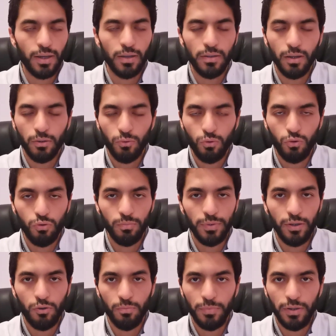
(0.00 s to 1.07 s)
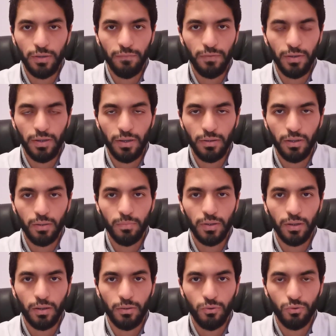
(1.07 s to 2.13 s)
كناكلوهم يوميا في حياتنا ما
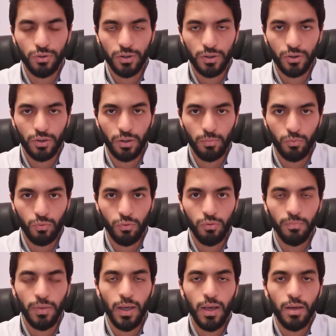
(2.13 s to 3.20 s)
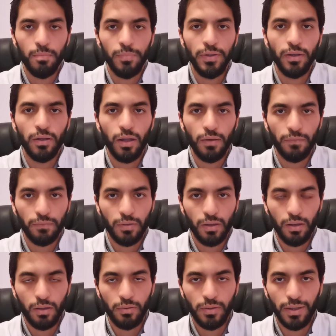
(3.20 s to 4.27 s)
نقدروش نتجنبوهم من الافضل
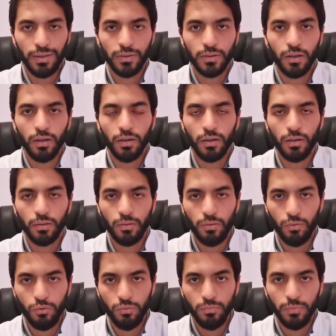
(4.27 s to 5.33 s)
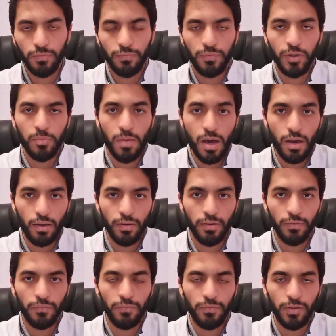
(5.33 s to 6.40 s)
انك ترقدهم في ماء
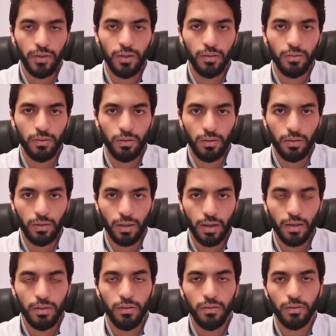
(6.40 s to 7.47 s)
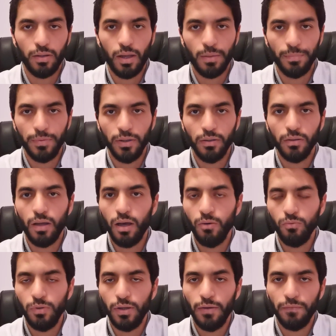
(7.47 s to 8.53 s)
فيه الخل الابيض
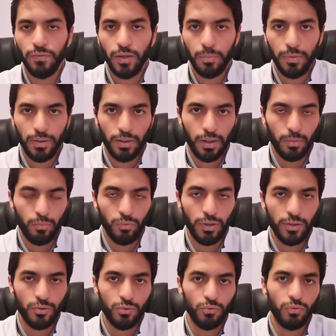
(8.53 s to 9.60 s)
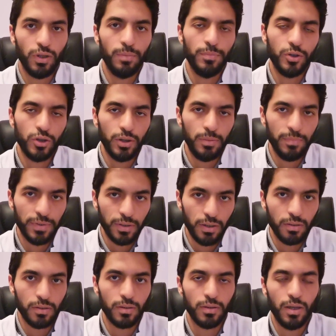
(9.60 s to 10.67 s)
اولا فيه بيكربونات الصودا باش
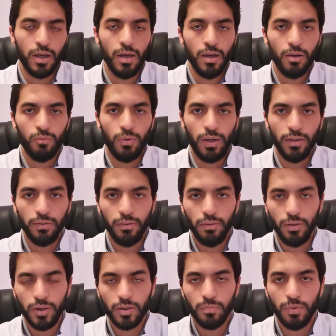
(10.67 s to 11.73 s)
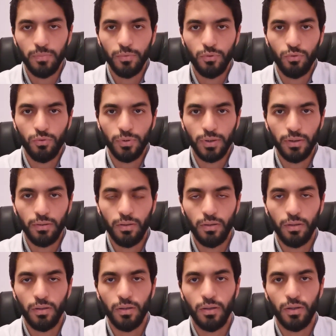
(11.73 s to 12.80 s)
يمتص واحد النسبه من دوك
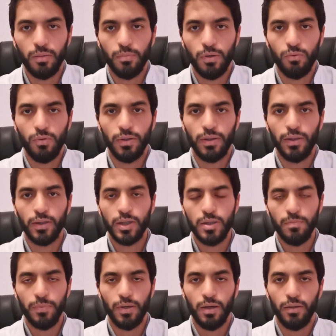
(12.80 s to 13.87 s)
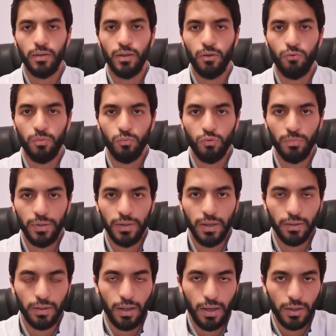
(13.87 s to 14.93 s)
المواد الكيميائيه
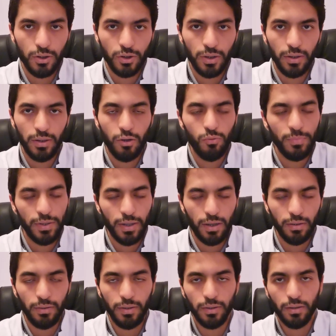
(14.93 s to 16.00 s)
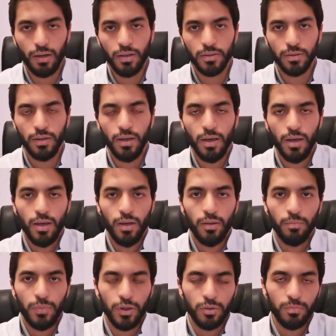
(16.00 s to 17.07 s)
والمبيدات الحشريه ومنها النيترات
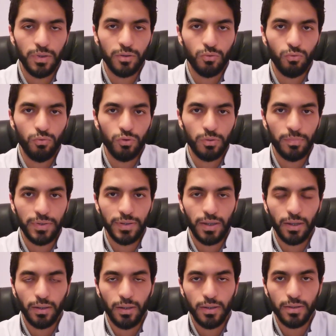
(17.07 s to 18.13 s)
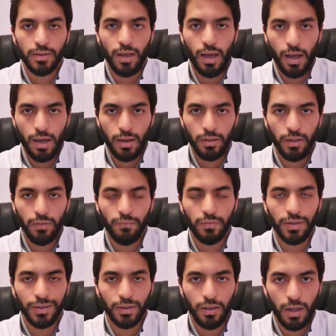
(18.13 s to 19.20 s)
باش ما تكونش بالتركيز عالي في
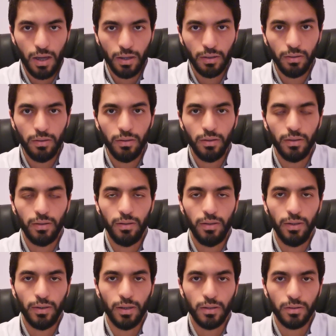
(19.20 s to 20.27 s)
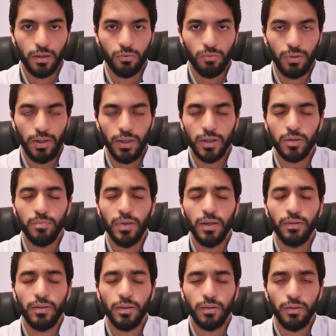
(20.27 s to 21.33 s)
داك الاكل اللي كتاكل حيت
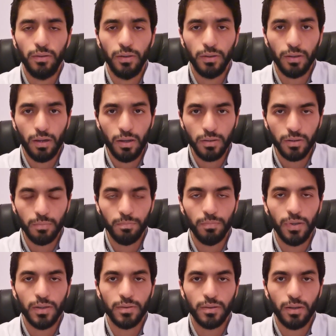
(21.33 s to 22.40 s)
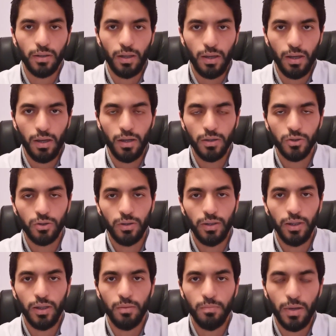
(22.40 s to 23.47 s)
ماده النترات ما صالحاش
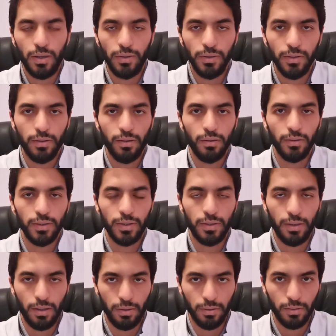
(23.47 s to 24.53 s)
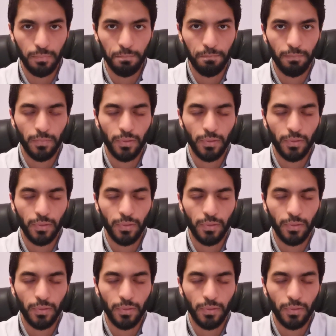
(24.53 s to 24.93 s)
للمعده ديالك